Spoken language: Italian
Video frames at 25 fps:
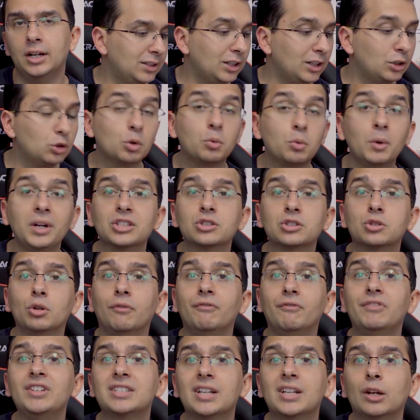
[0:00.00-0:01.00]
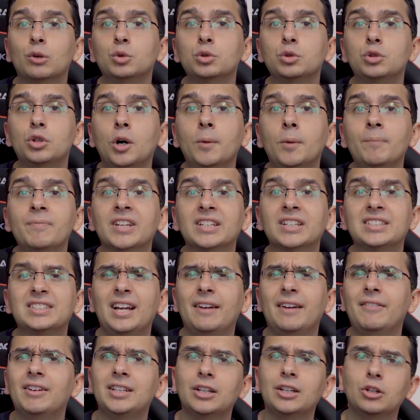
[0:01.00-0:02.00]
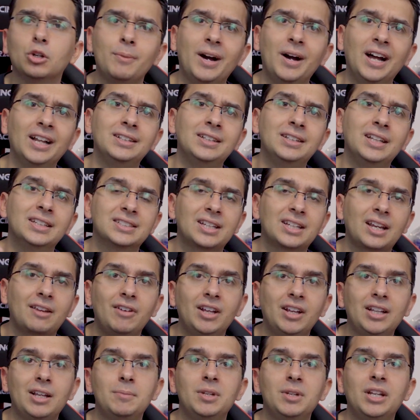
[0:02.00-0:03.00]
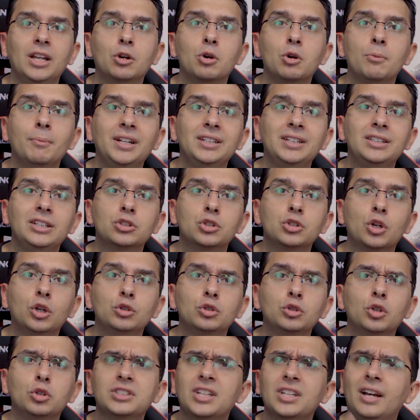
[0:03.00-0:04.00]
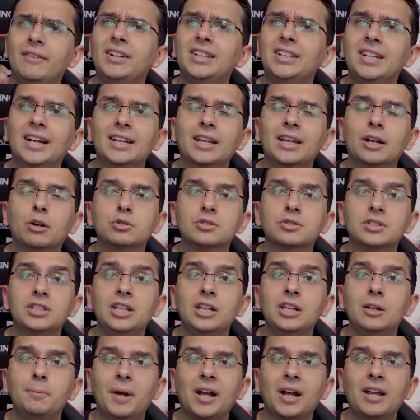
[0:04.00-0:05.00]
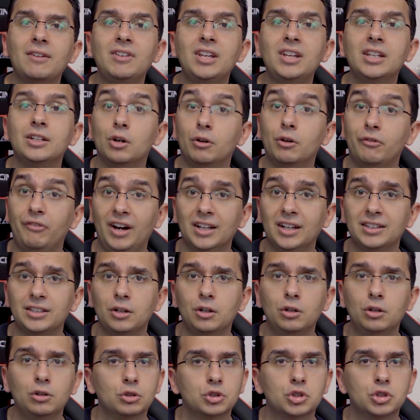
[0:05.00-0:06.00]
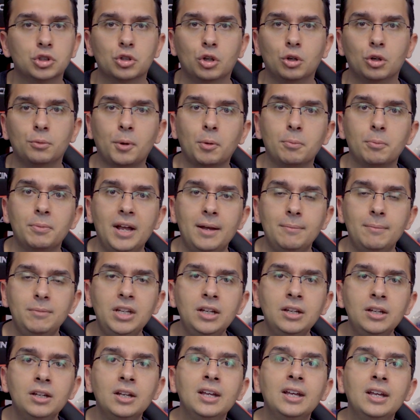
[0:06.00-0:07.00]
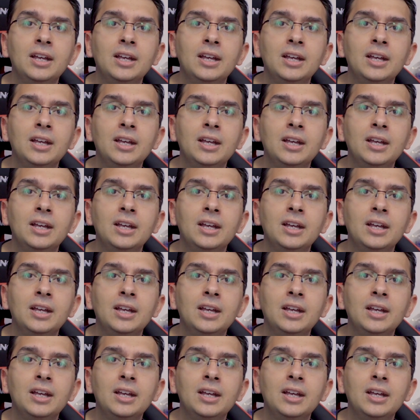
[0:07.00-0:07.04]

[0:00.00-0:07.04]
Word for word: Detto questo vi saluto, se avete domande scrivetemi nei commenti sotto, se avete anche consigli per i video fatelo, non ci sono problemi,